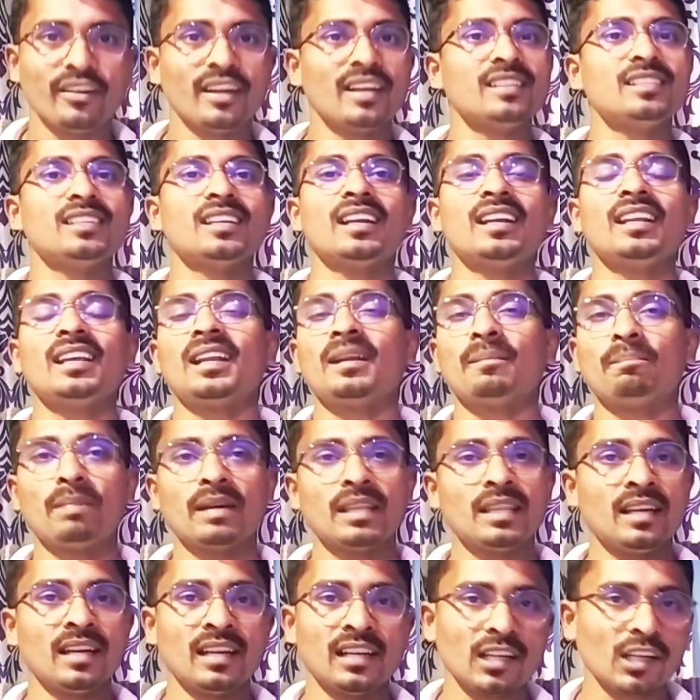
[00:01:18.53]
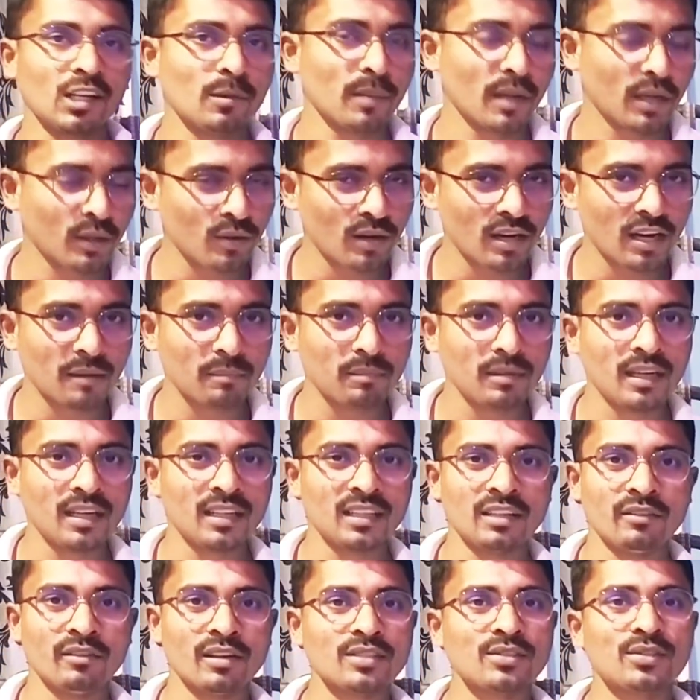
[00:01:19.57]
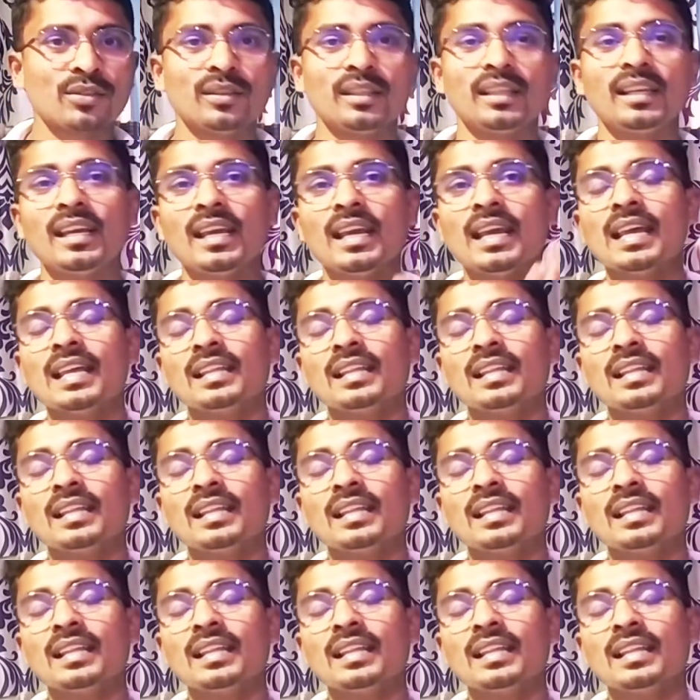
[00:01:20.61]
వెయిట్ చేయండి రేపు పది గంటలకు మనకు ఒక అప్డేట్ అయితే వస్తుంది